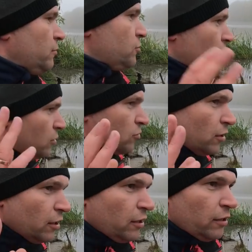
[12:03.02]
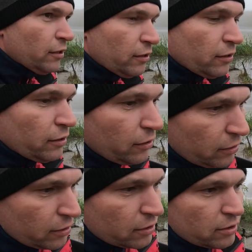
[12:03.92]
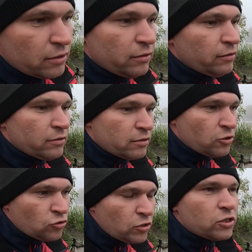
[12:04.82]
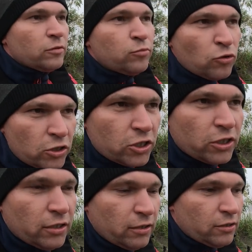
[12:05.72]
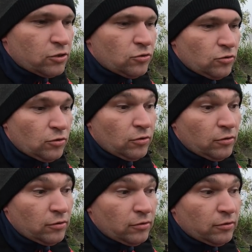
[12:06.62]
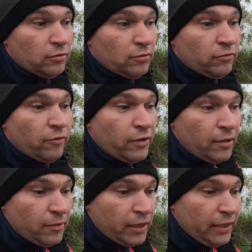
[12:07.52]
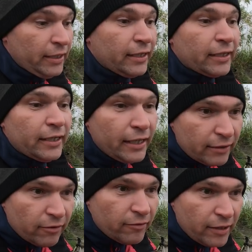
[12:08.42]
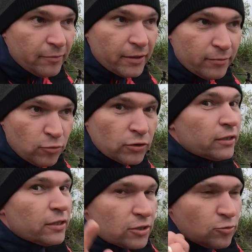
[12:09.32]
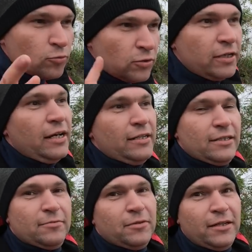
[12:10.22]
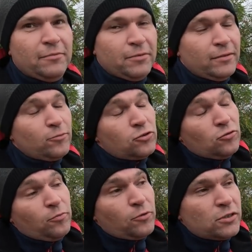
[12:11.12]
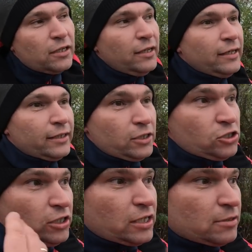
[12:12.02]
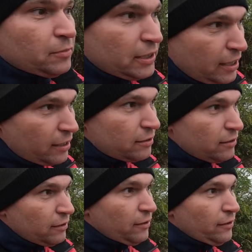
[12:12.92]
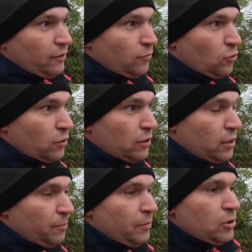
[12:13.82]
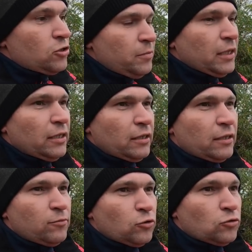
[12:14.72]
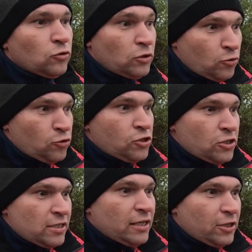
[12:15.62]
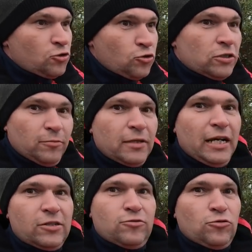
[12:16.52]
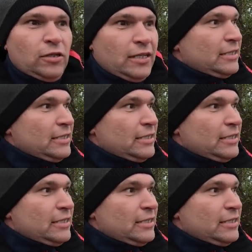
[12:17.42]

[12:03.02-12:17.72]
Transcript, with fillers: вообще Э, скажу даже больше, что э, во время игры, во время работы даже умудрялись смотреть, потому что ну просто ты начинаешь смотреть, вот, и ты понимаешь, что тебе надо на работу, но ты хочешь знать, что уж там дальше, все-таки